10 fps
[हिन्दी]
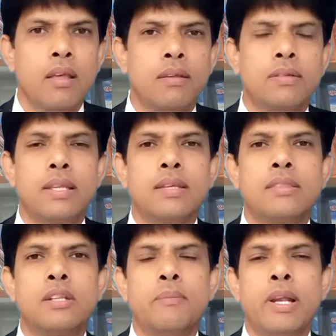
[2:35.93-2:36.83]

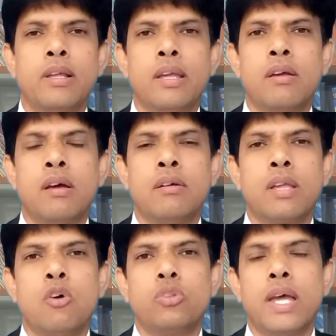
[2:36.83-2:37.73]
सशस्त्र बल के
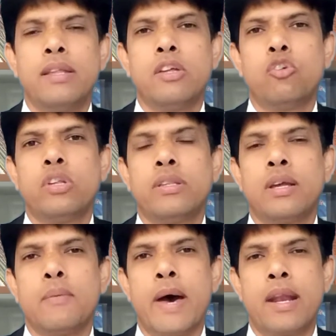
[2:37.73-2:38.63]
क्या होता है देखो जैसे
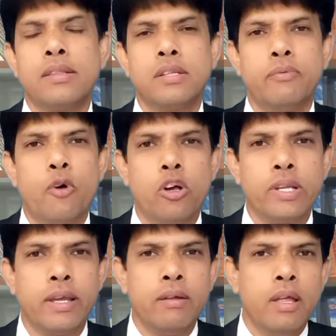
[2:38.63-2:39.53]
कि भारत की फौज
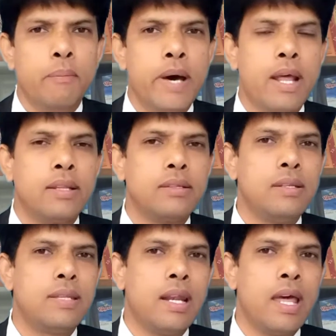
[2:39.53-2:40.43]
है भारत
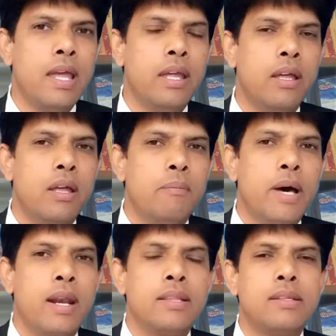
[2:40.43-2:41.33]
की सेना है
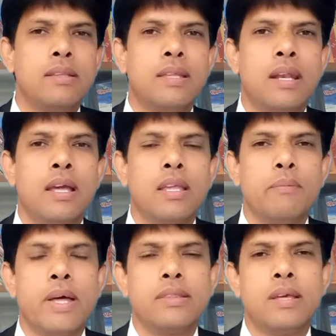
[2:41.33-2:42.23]
भारत की सेना के
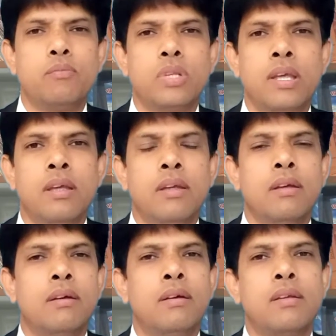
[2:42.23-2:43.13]
माध्यम से
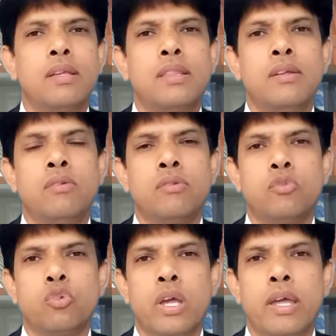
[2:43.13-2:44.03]
किसी
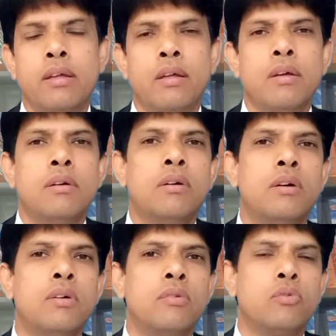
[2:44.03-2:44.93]
जो है
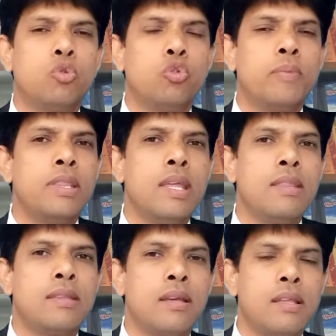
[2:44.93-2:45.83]
दुश्मन
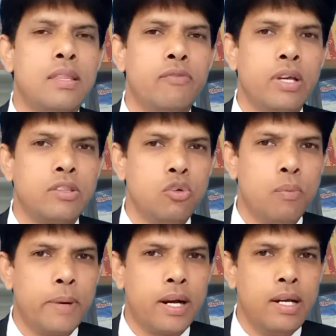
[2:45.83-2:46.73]
देश के किसी व्यक्ति
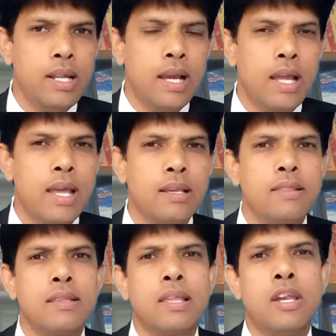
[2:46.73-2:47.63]
को पकड़ लिया गया
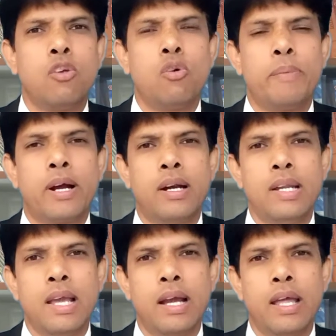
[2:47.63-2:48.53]
किसी सैनिक को पकड़
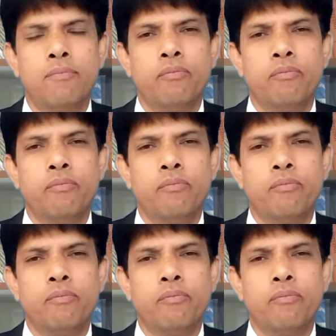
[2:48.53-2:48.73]
लिया गया